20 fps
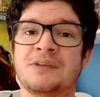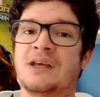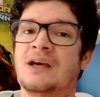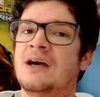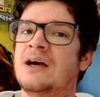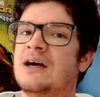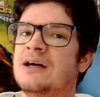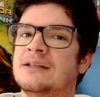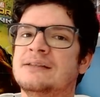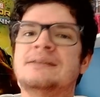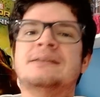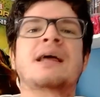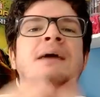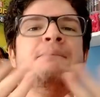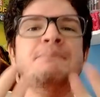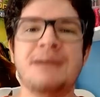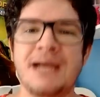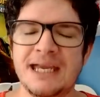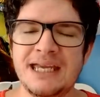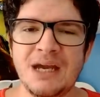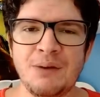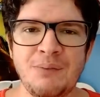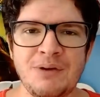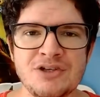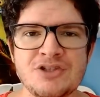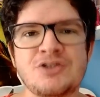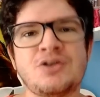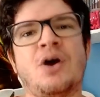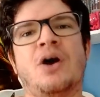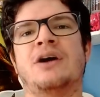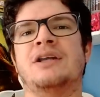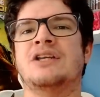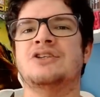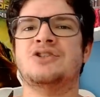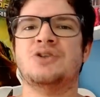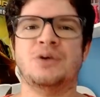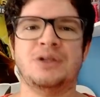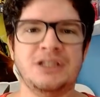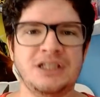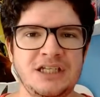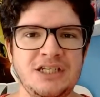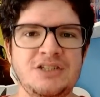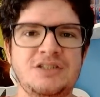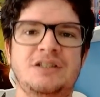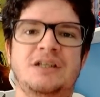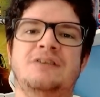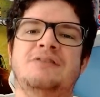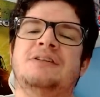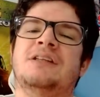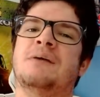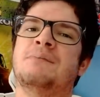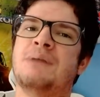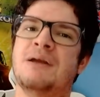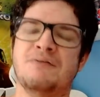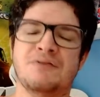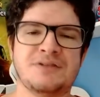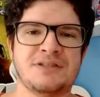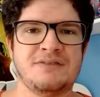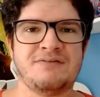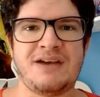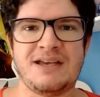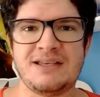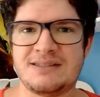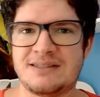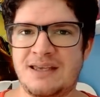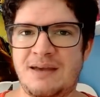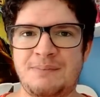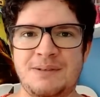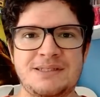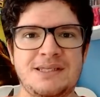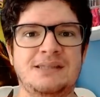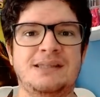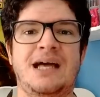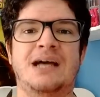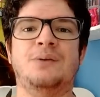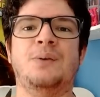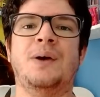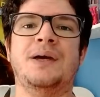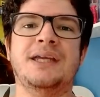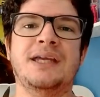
é, também é uma história de origem, também você vai ser apresentado